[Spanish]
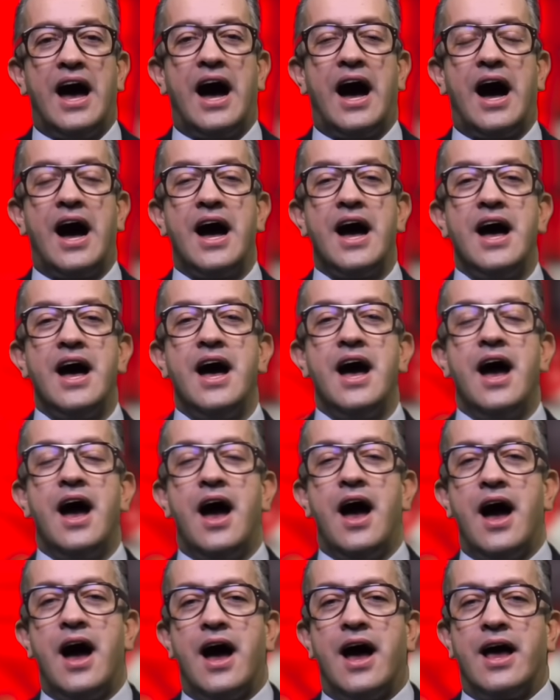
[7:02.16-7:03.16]

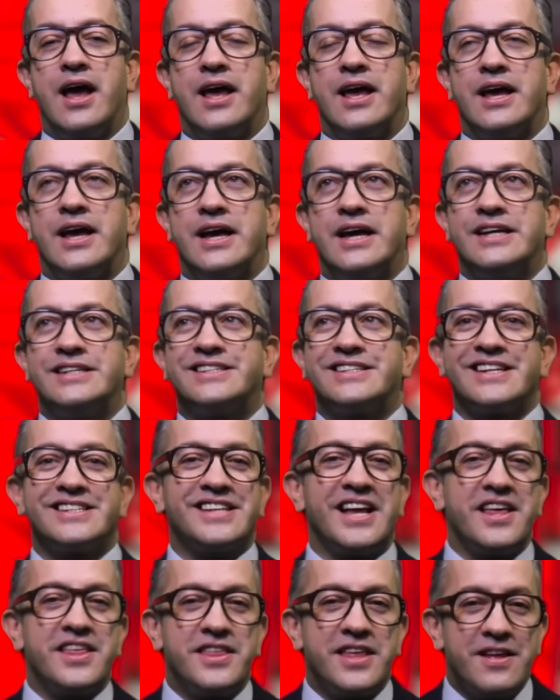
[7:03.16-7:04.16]
Ah, estás
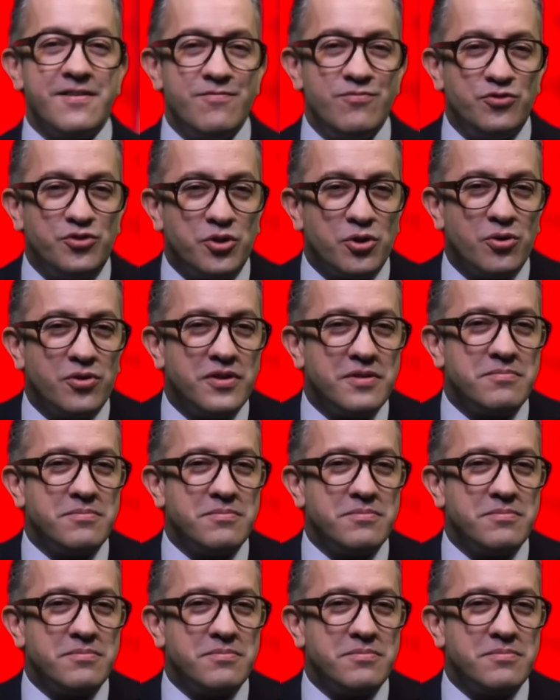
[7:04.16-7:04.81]
adentro de